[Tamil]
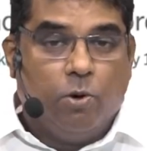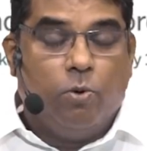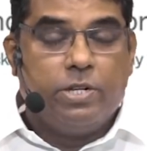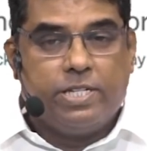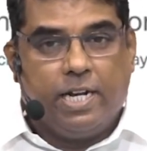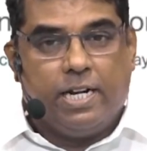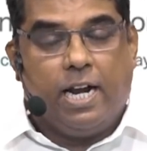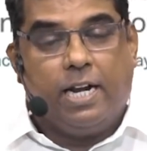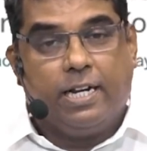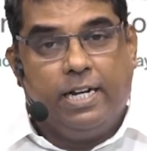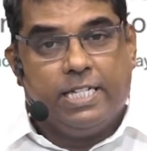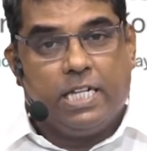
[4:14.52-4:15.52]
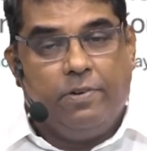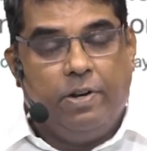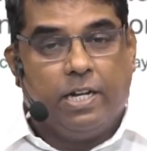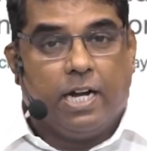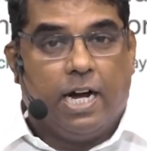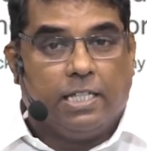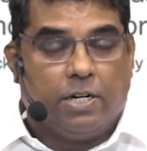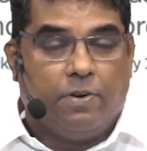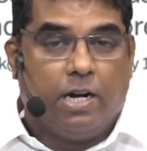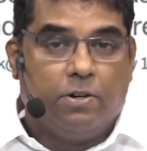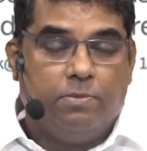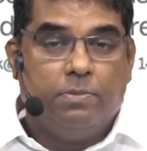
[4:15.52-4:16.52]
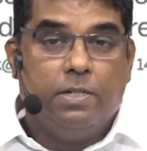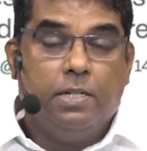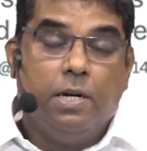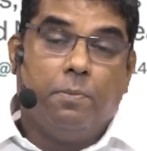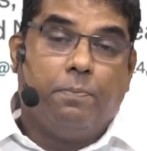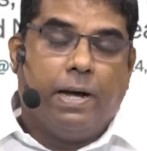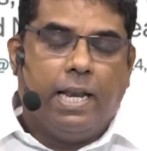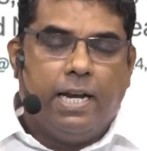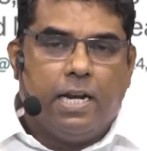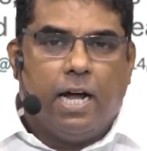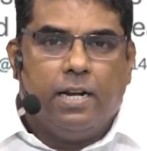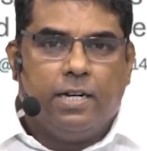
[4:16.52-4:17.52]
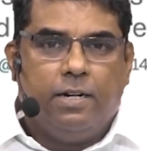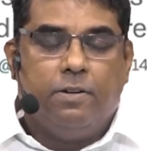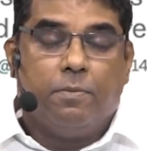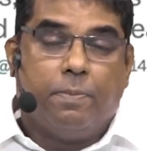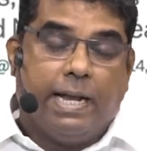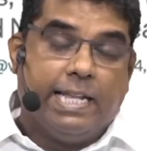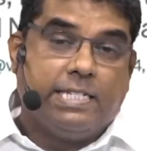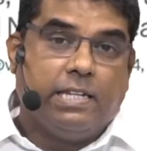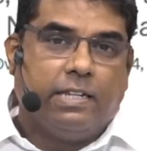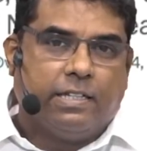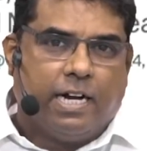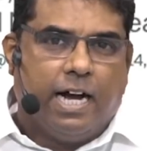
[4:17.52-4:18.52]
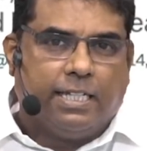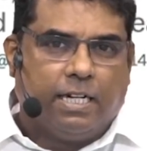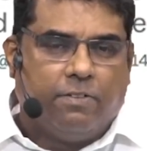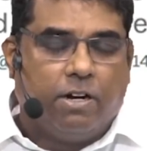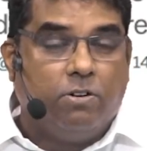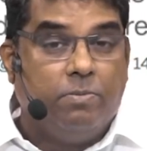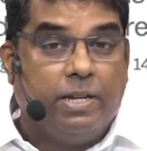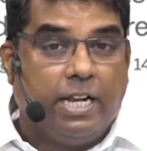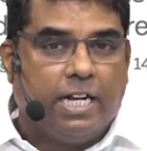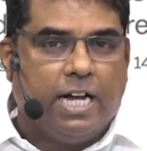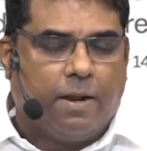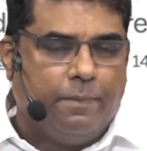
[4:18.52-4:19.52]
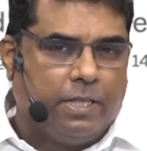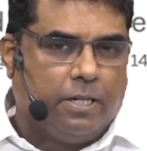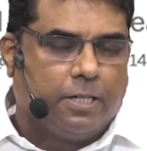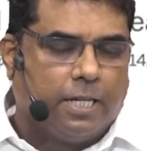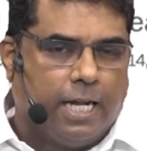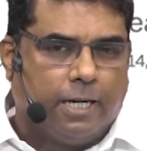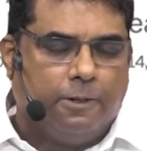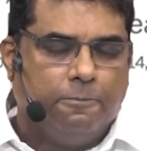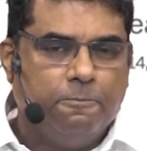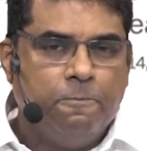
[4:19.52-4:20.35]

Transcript: ஒரு சில நாடுகள் இஸ்ரேலுக்கு ஆதரவாகவும் பல நாடுகள் பாலஸ்தீனத்துக்கு ஆதரவாகவும் இறங்க ஆரம்பித்திருக்கிறார்கள்